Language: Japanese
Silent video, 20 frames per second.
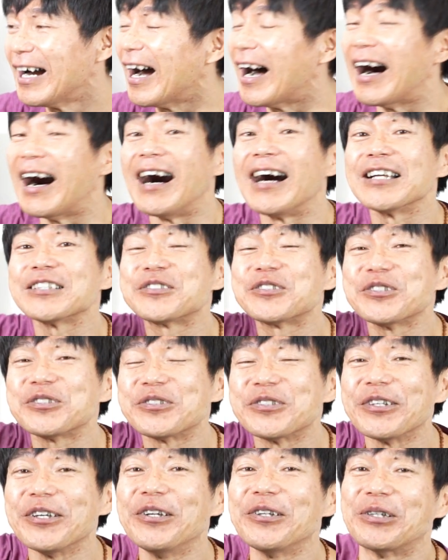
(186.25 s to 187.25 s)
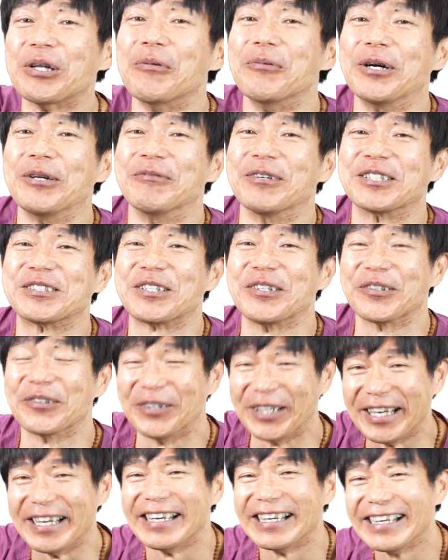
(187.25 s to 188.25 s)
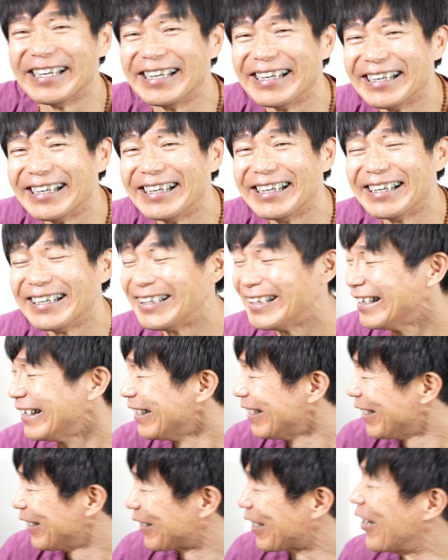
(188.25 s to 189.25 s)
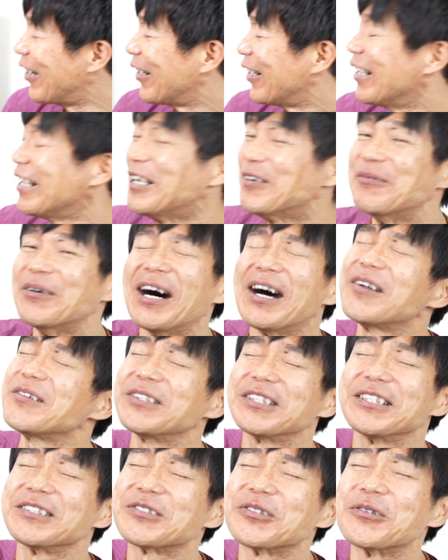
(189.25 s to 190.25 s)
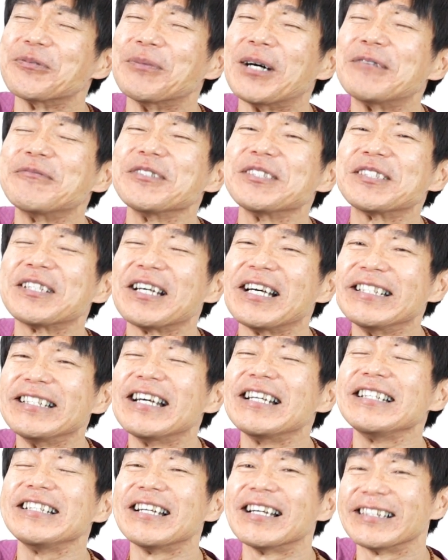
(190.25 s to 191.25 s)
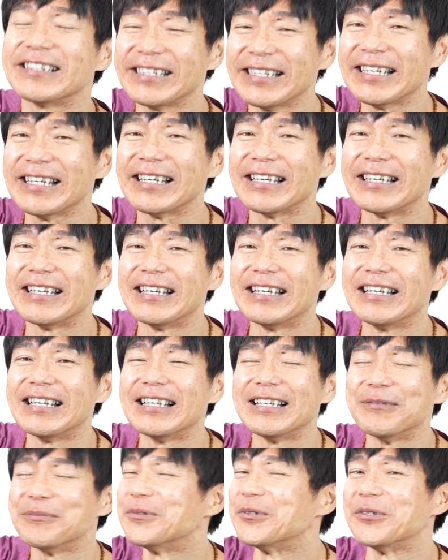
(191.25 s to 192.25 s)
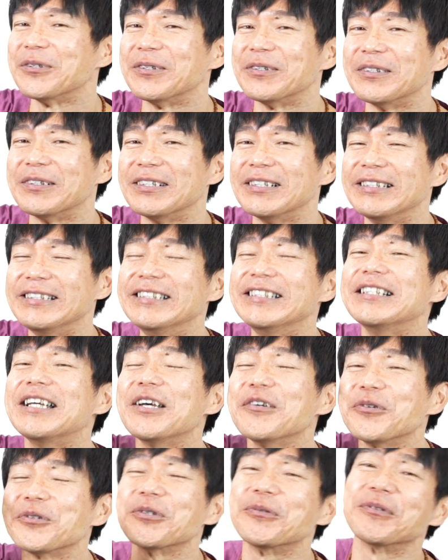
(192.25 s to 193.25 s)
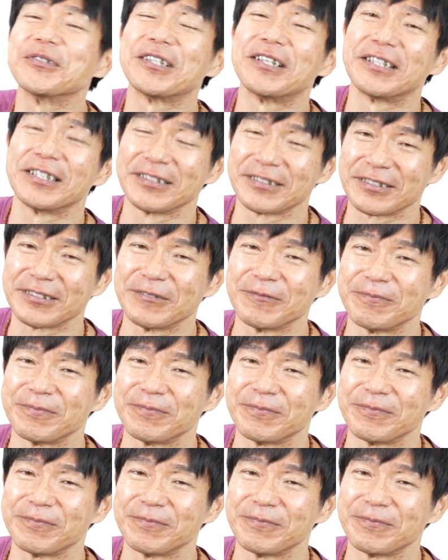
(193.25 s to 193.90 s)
暑すぎると思いますけどね。だからもうある時その眩しさが嫌になって、もう逃げようと思ったわけです。